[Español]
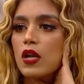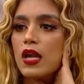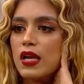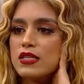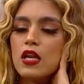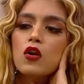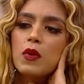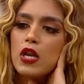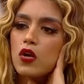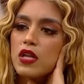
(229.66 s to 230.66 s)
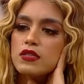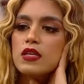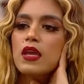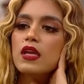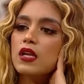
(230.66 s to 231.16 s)
en la casa los valores y
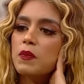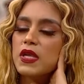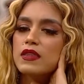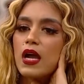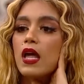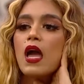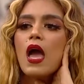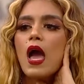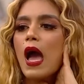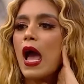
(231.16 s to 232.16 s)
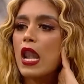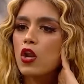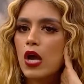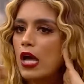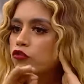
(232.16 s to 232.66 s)
que hay que respetar
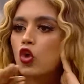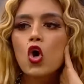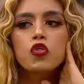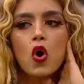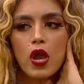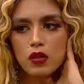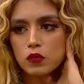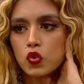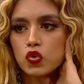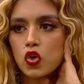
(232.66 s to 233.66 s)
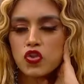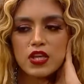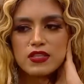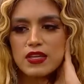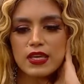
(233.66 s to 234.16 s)
a, todo el mundo,
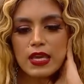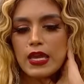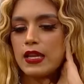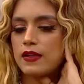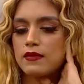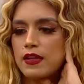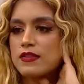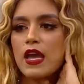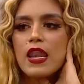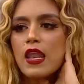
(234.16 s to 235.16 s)
desde que el que están